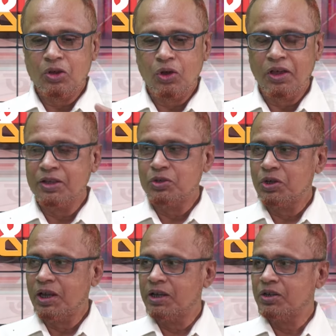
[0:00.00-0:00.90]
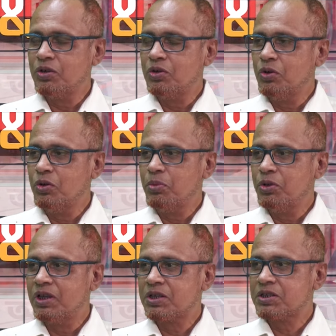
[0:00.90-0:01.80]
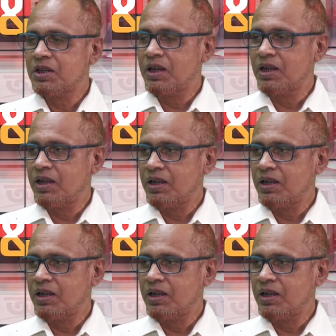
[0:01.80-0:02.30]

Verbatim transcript: কয়েকজনের উপদেষ্টা